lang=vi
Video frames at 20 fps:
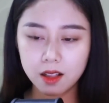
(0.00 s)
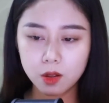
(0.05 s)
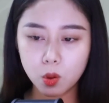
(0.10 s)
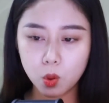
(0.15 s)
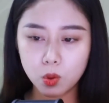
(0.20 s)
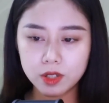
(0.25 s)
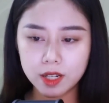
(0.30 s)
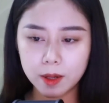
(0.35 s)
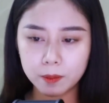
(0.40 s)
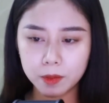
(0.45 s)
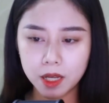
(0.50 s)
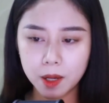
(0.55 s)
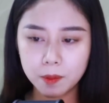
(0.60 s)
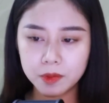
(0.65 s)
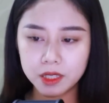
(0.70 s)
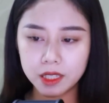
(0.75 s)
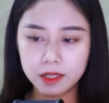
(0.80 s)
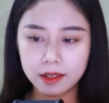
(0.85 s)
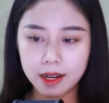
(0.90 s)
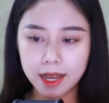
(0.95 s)
Cô trầm
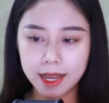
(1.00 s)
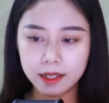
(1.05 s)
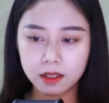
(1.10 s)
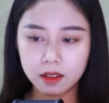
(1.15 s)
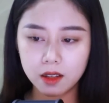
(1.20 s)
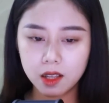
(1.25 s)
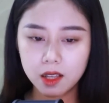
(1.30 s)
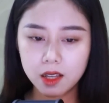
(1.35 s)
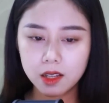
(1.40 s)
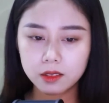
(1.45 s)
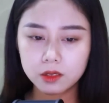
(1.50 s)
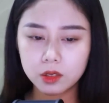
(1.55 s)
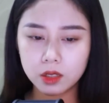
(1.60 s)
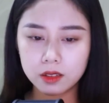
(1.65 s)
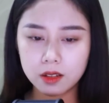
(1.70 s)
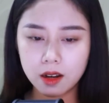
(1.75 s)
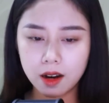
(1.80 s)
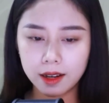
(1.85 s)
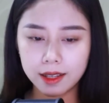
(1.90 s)
ngâm nhìn anh Tự